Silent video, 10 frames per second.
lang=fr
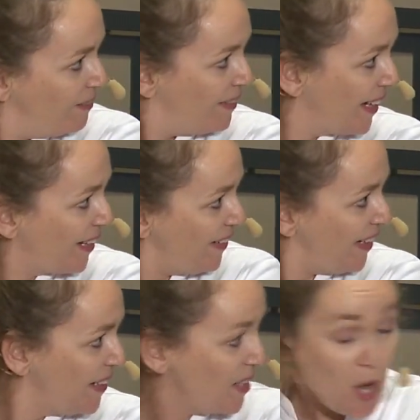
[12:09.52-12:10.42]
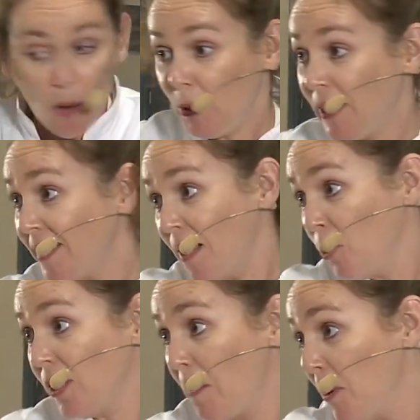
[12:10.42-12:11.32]
On arrives pas mieux. Hein, ça
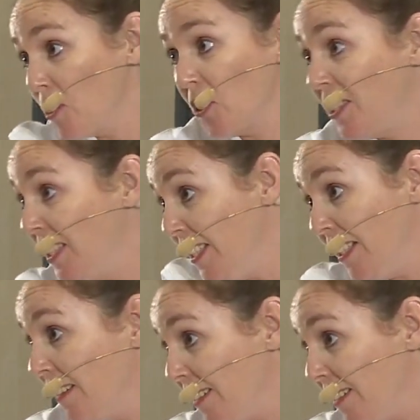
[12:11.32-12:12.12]
rentrera pas en chantilly. Hein.